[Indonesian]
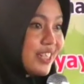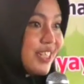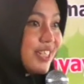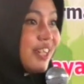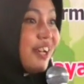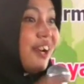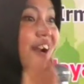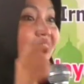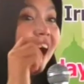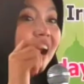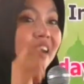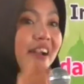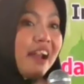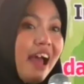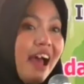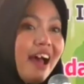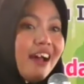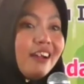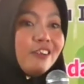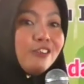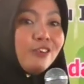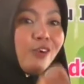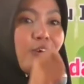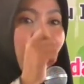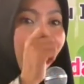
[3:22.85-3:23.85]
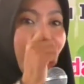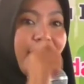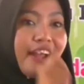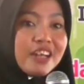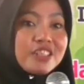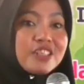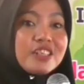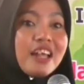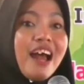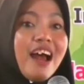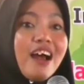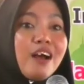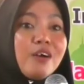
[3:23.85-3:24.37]
jenengan adol
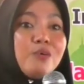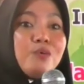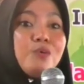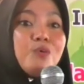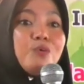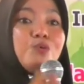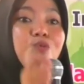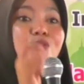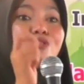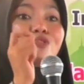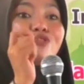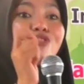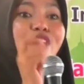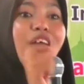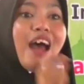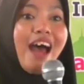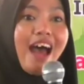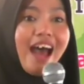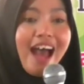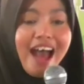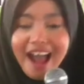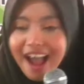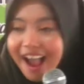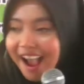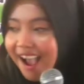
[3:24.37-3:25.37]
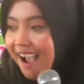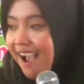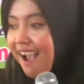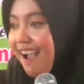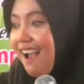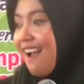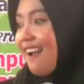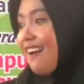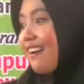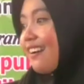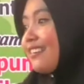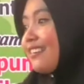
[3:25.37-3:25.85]
es aku utang.